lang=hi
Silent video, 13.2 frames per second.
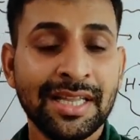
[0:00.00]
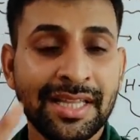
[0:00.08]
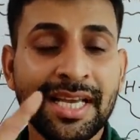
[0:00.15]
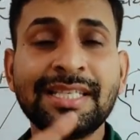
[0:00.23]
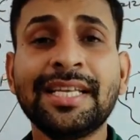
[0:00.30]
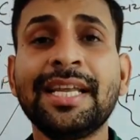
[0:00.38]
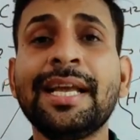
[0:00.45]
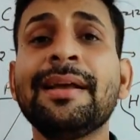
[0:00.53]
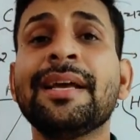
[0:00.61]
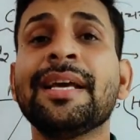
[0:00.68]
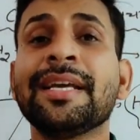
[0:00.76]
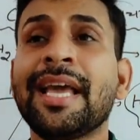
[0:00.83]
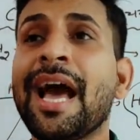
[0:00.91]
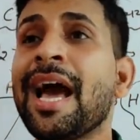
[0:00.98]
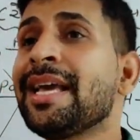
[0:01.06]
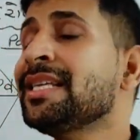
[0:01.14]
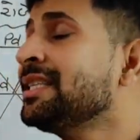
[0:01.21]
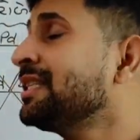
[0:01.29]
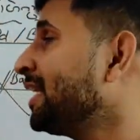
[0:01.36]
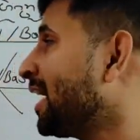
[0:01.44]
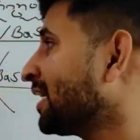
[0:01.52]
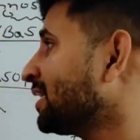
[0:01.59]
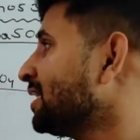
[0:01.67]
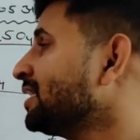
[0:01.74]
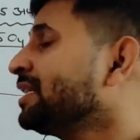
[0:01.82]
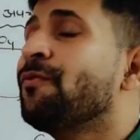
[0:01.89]
तीसरी क्या इस
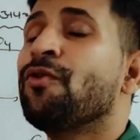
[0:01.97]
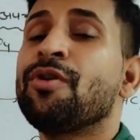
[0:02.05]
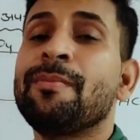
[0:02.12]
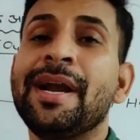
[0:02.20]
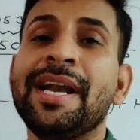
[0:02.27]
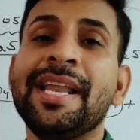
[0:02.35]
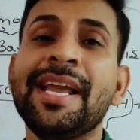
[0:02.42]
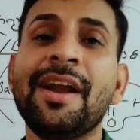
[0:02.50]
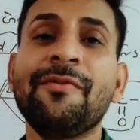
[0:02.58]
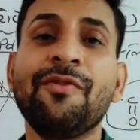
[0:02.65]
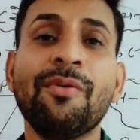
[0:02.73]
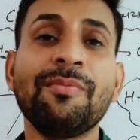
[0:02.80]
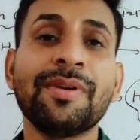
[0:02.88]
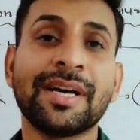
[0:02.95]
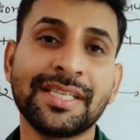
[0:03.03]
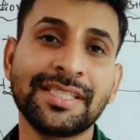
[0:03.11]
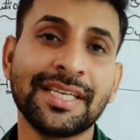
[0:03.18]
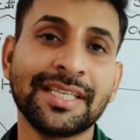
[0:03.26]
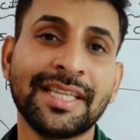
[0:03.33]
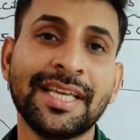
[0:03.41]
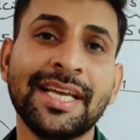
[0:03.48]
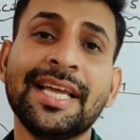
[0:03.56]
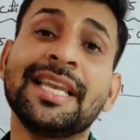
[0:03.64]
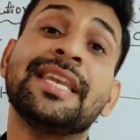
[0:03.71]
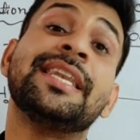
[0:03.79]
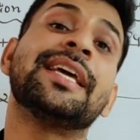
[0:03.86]
रिएक्शन से फॉर्मेल्डिहाइड फॉर्म कर सकते
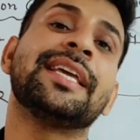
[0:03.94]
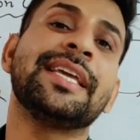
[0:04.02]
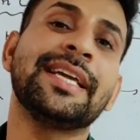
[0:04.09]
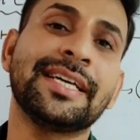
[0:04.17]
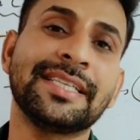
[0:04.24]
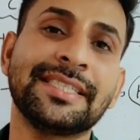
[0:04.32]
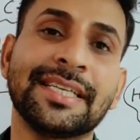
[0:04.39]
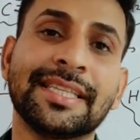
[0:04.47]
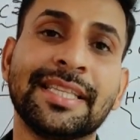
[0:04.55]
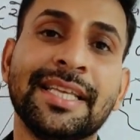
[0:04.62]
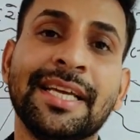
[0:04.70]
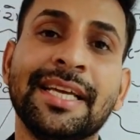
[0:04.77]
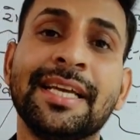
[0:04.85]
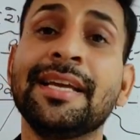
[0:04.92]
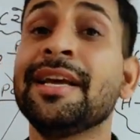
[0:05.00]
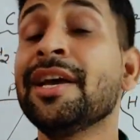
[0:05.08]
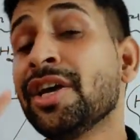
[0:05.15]
हैं नहीं कर सकते हैं